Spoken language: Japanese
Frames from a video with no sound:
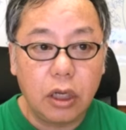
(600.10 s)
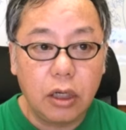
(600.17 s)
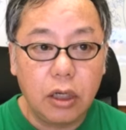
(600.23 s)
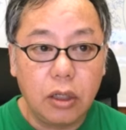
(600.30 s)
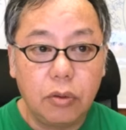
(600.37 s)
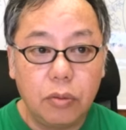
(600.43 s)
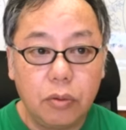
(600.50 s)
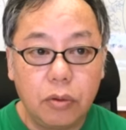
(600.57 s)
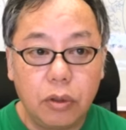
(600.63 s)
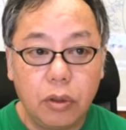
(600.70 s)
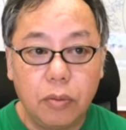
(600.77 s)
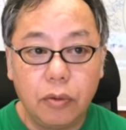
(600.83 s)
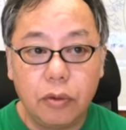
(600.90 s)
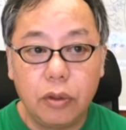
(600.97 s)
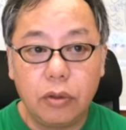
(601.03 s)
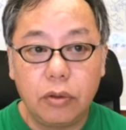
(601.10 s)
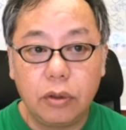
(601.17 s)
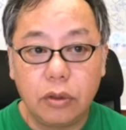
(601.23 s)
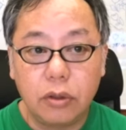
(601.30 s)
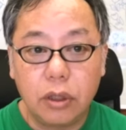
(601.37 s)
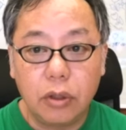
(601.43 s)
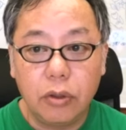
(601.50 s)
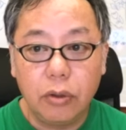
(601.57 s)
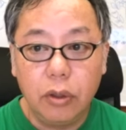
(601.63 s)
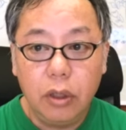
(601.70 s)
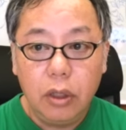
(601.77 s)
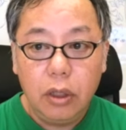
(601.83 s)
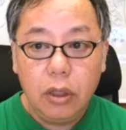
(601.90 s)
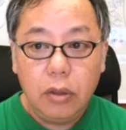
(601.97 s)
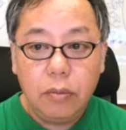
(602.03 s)
ないかなと僕は思ってるんですけど、
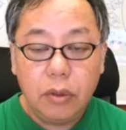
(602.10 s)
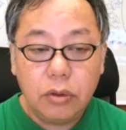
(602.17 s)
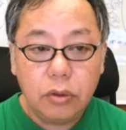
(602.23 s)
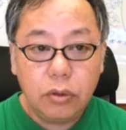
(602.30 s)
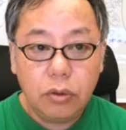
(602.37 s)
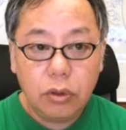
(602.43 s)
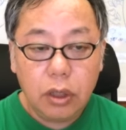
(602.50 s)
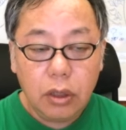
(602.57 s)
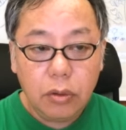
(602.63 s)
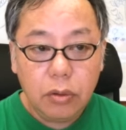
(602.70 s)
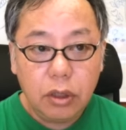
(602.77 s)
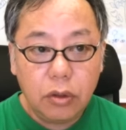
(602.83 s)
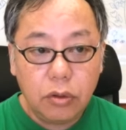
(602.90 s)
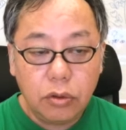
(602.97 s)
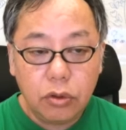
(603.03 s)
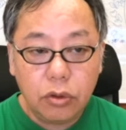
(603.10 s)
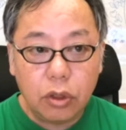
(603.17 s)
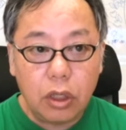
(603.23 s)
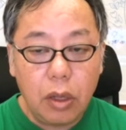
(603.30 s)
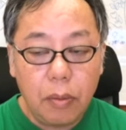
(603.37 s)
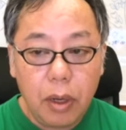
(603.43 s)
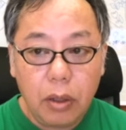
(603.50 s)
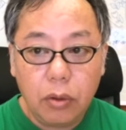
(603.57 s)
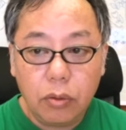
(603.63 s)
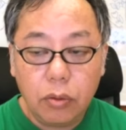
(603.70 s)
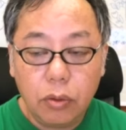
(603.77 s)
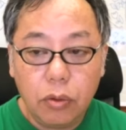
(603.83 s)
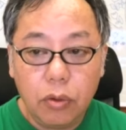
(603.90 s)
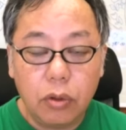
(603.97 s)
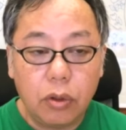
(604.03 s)
まあ、そのね、ちょっと手前の
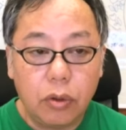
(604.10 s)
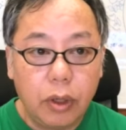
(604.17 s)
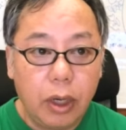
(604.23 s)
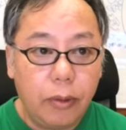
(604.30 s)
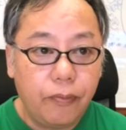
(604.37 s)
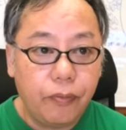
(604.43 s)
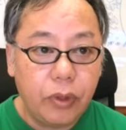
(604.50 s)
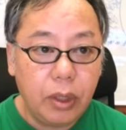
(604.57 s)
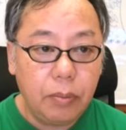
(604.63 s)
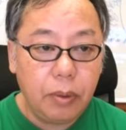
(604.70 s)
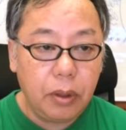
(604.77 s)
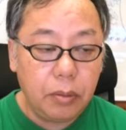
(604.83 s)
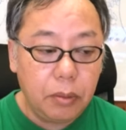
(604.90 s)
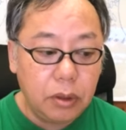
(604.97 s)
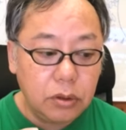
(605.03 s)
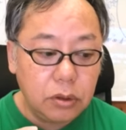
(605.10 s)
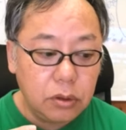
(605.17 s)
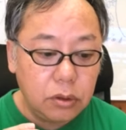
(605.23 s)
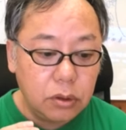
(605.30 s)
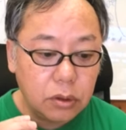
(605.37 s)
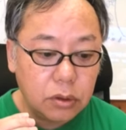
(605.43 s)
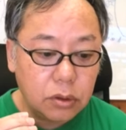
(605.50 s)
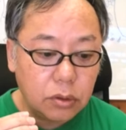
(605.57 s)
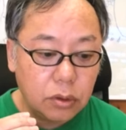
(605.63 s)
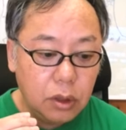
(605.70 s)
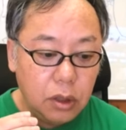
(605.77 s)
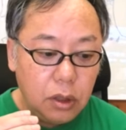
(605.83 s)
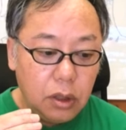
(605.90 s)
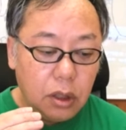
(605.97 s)
ところでは、やっぱりまず、その、